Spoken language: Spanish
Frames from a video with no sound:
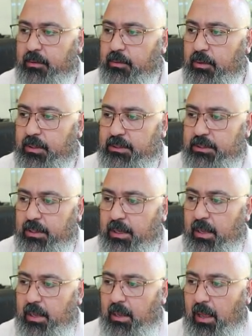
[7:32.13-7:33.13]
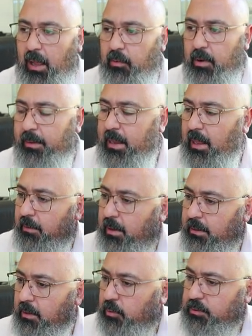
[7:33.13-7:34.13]
Entonces hago una variable
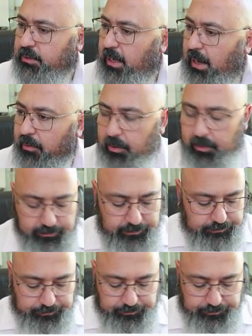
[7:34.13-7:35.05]
de tipo oscilador,